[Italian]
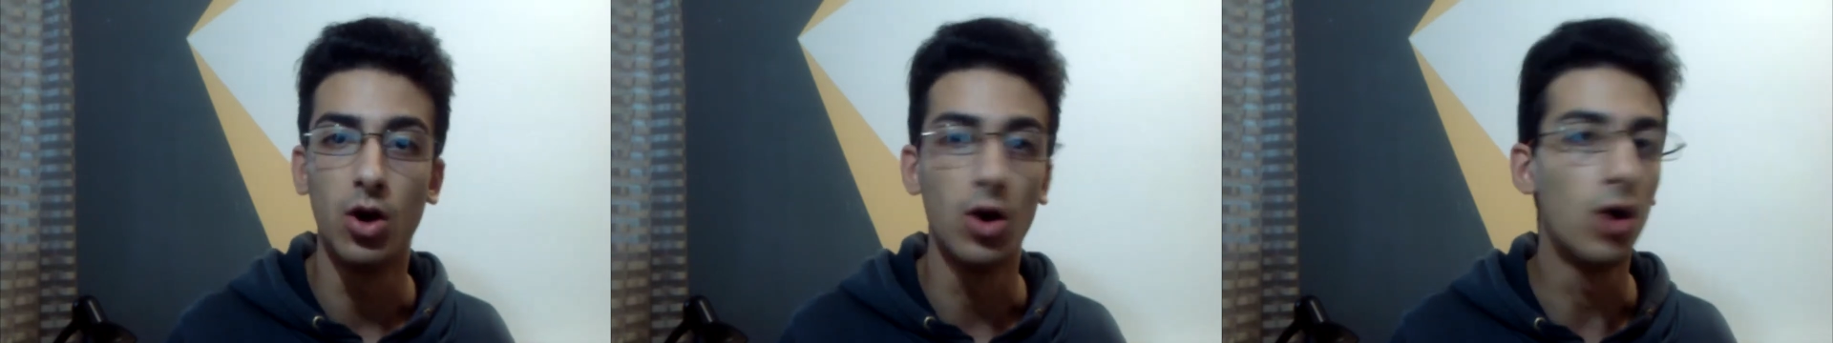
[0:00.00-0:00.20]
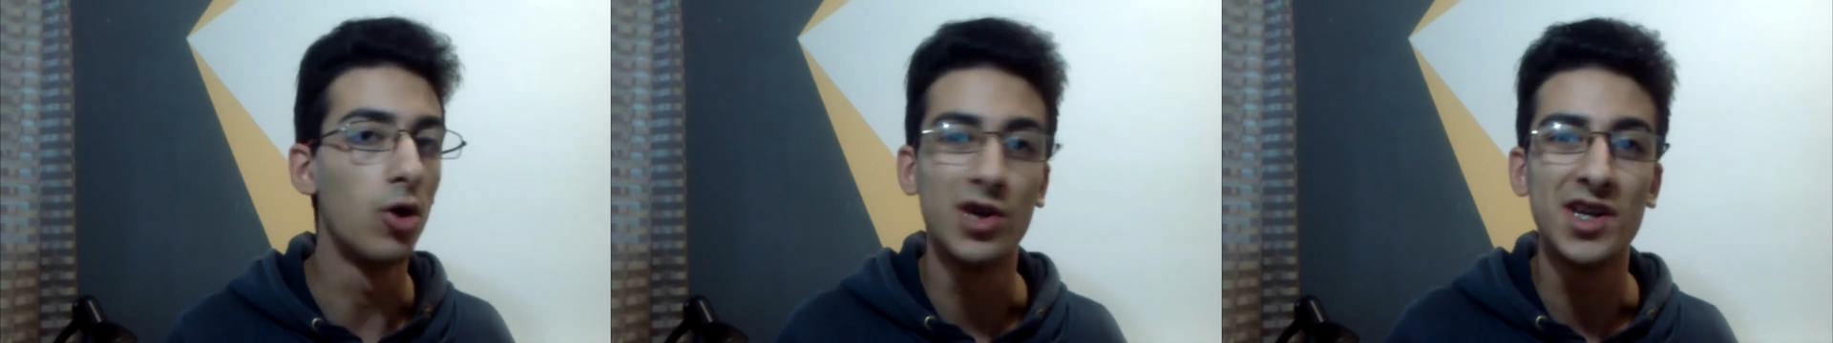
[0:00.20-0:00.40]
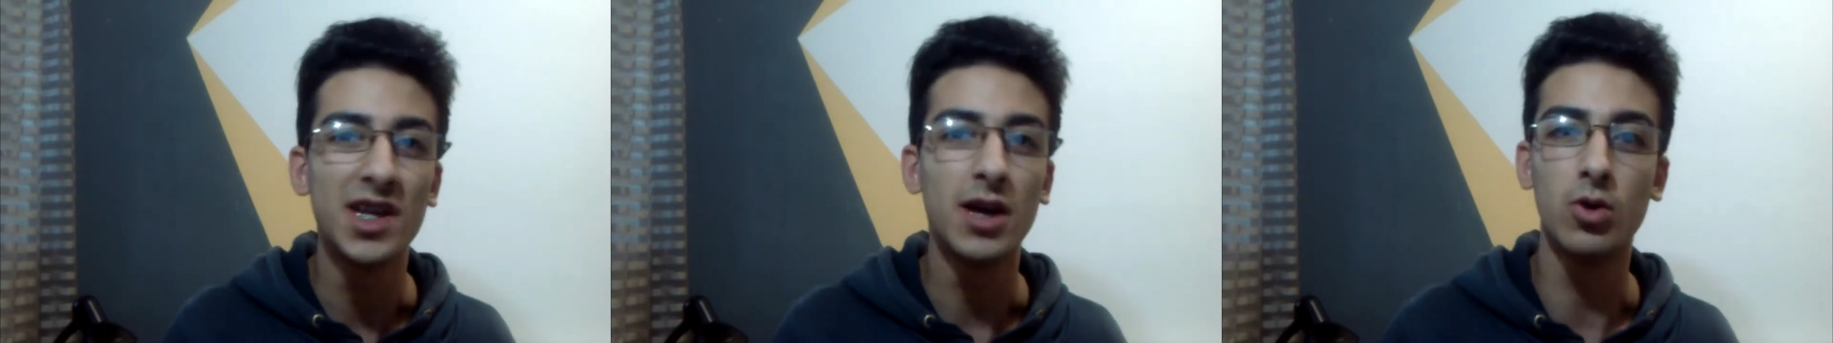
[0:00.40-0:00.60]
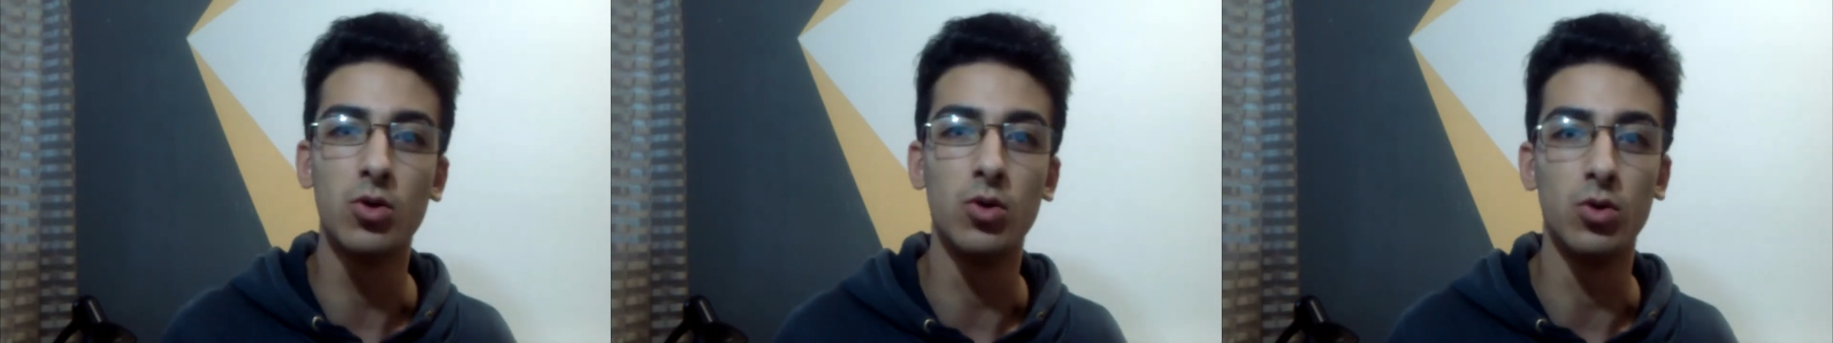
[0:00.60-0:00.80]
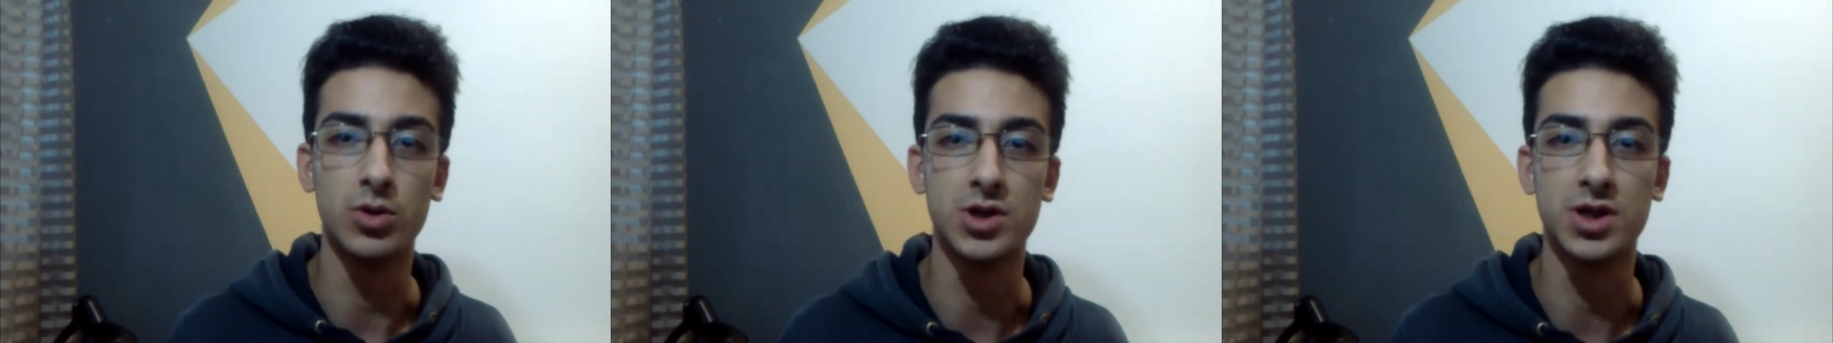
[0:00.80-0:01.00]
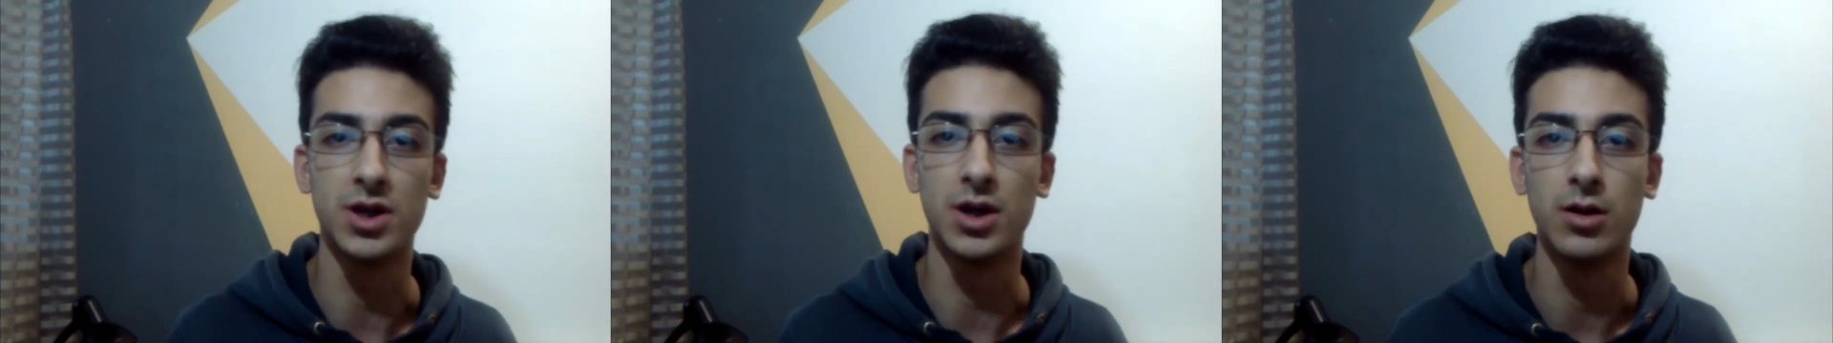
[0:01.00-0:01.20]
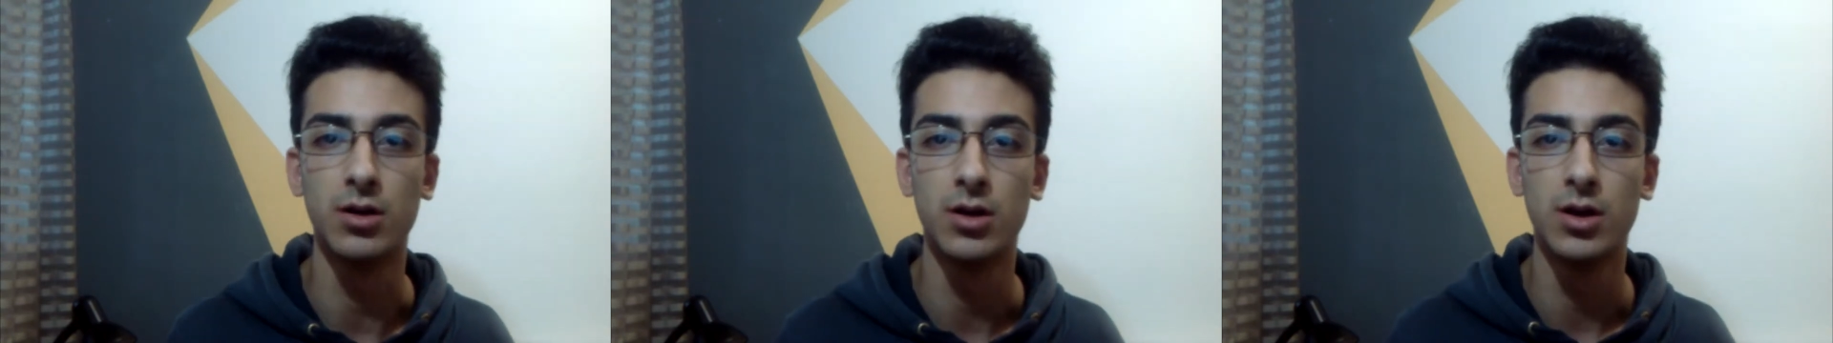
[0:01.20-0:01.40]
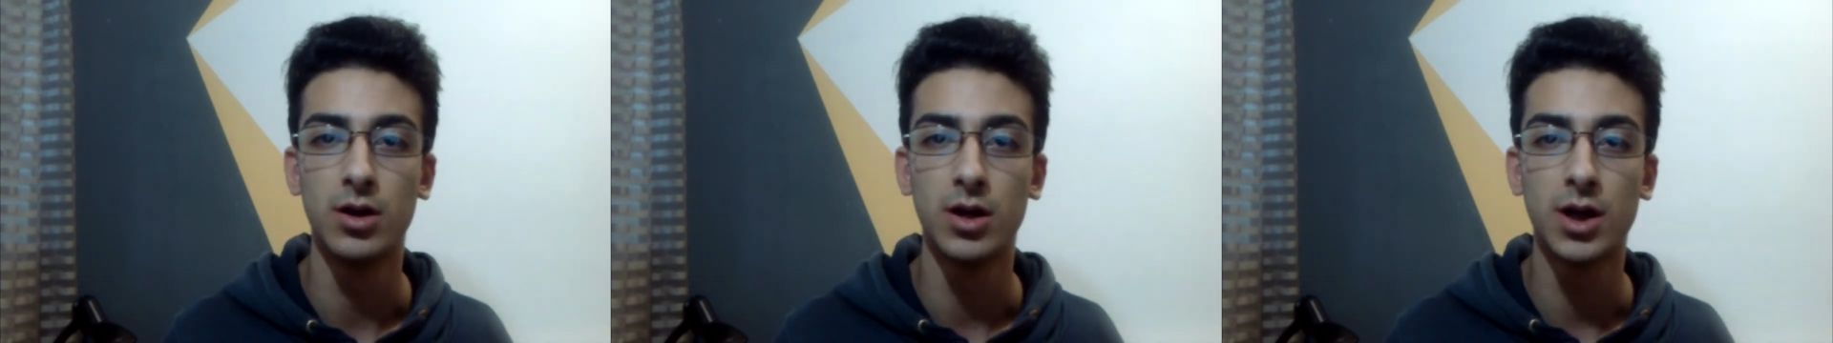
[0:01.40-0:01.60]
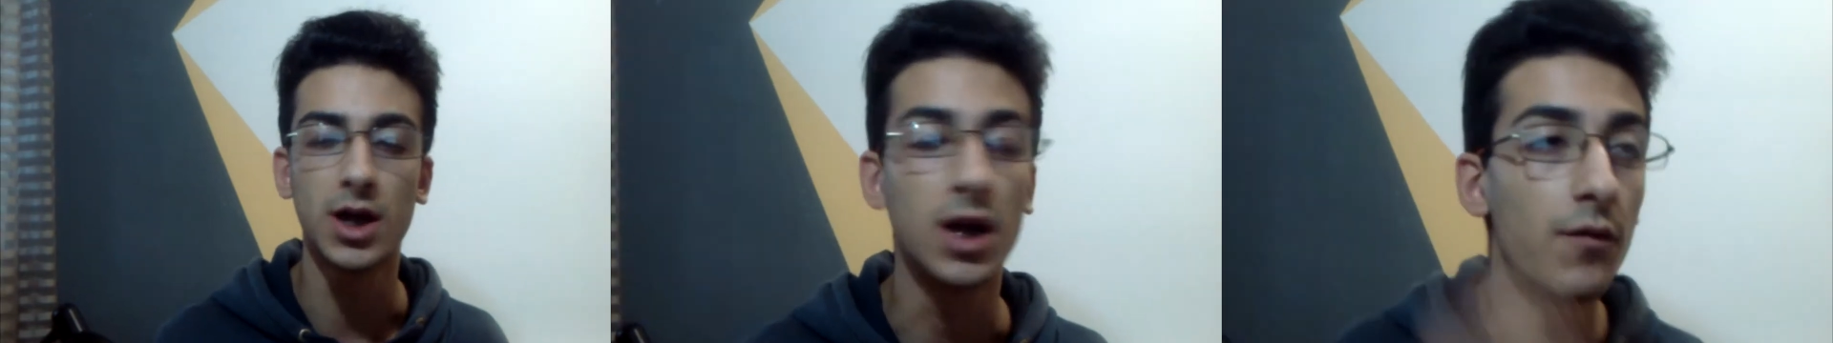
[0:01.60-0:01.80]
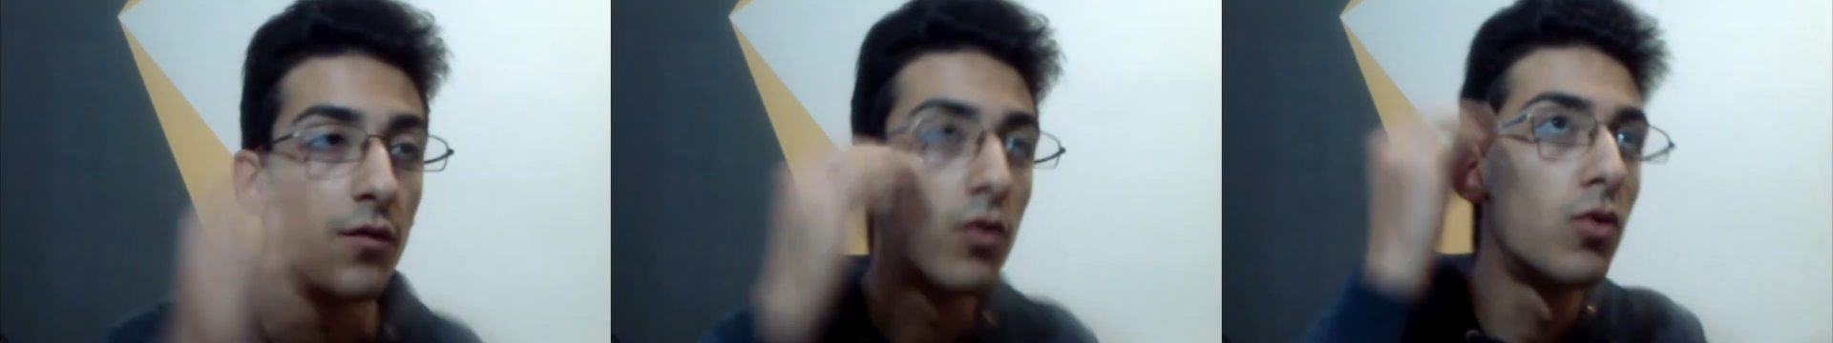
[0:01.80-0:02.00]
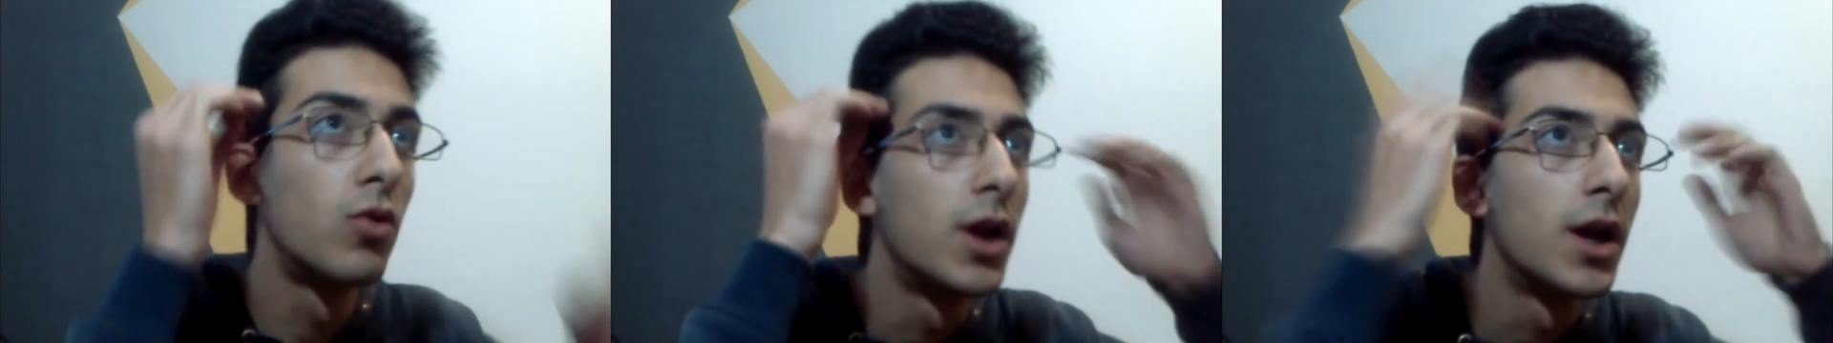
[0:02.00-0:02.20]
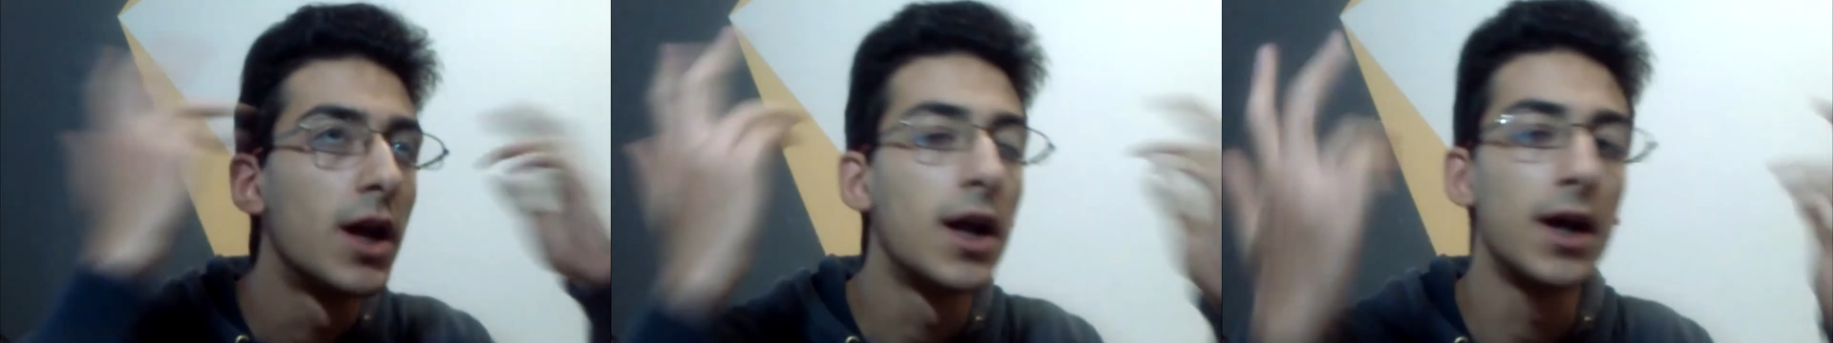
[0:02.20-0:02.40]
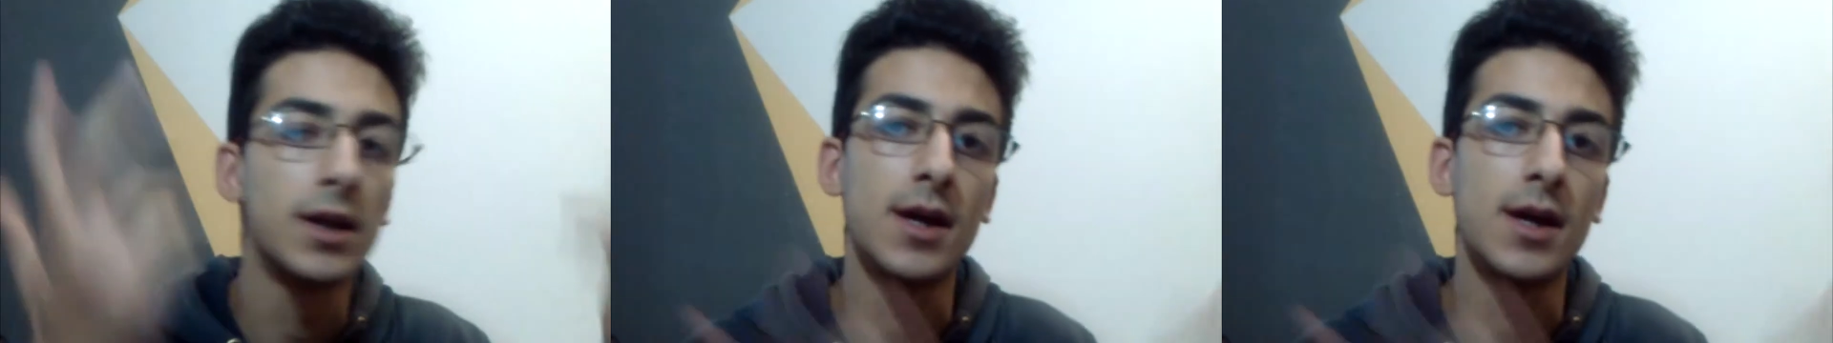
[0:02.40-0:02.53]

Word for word: ogni cosa che li frulli nella